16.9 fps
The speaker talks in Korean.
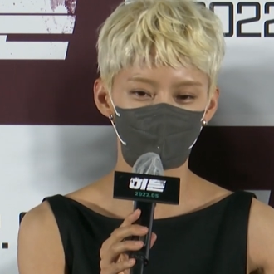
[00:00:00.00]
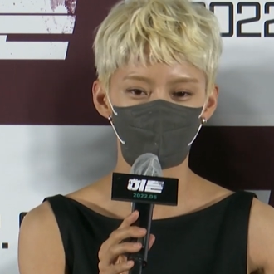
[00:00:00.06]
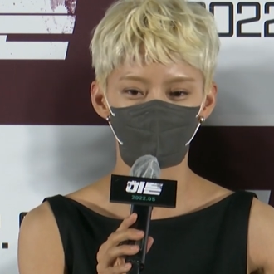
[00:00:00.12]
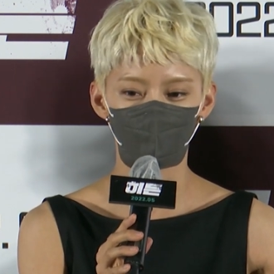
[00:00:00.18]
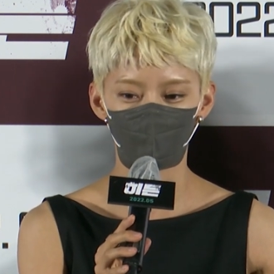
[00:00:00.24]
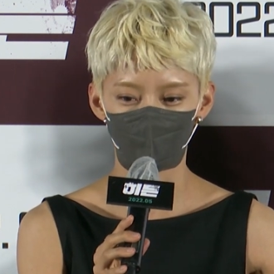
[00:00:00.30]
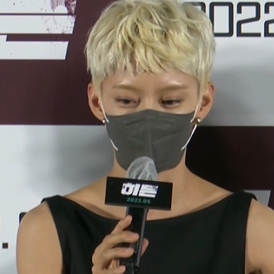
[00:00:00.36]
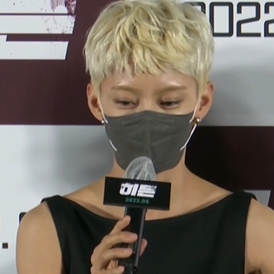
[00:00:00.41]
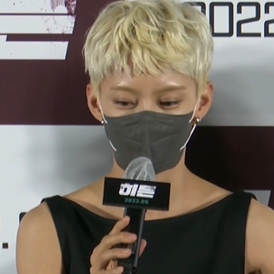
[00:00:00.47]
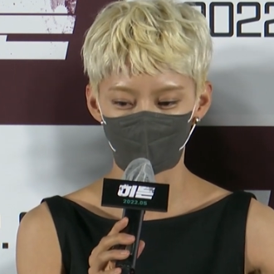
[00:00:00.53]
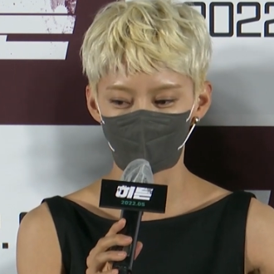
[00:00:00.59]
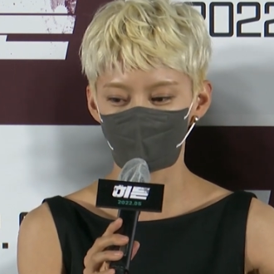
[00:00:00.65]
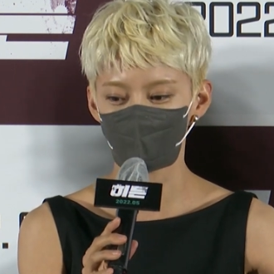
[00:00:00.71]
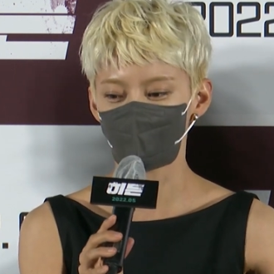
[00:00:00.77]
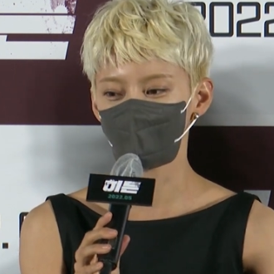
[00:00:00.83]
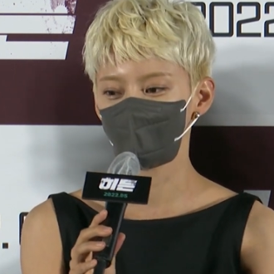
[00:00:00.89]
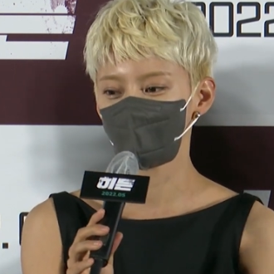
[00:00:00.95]

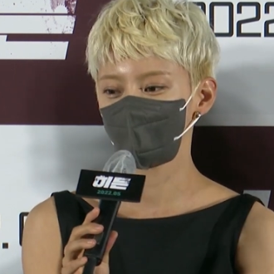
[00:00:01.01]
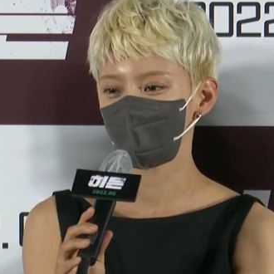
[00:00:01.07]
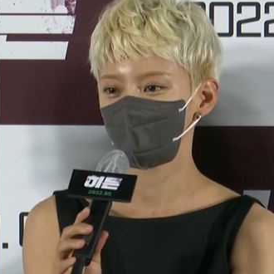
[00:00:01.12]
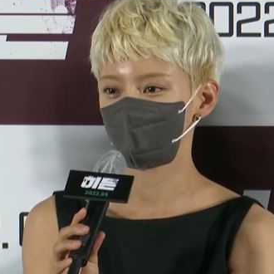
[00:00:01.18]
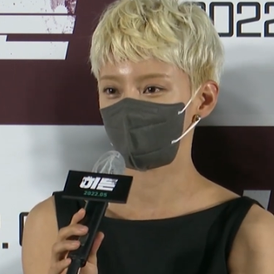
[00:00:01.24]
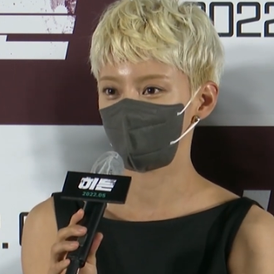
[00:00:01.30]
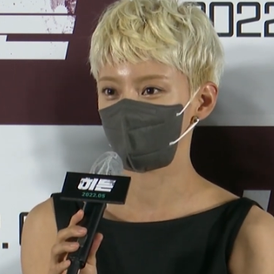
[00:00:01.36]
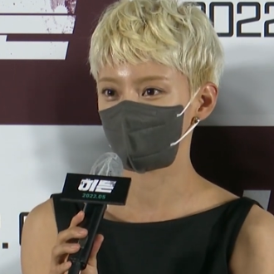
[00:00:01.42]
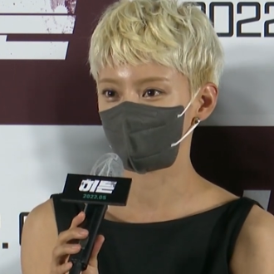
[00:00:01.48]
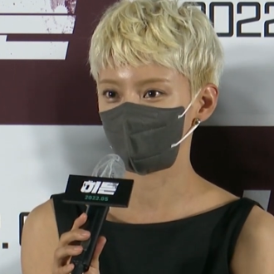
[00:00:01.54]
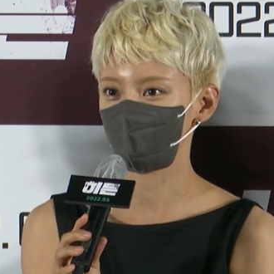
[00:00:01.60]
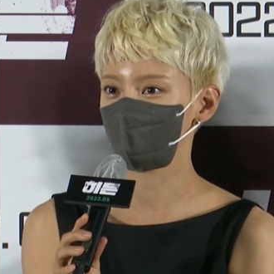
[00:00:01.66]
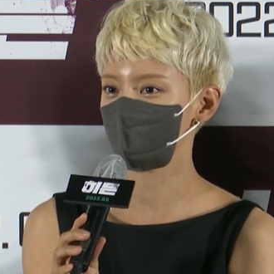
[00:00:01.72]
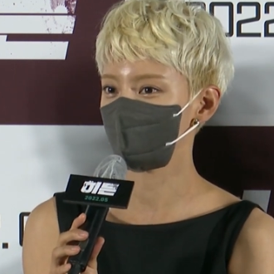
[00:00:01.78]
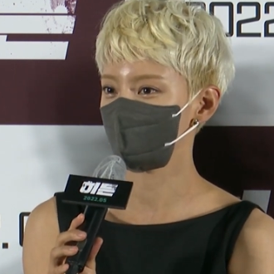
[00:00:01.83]
감독님과 그다음에 저희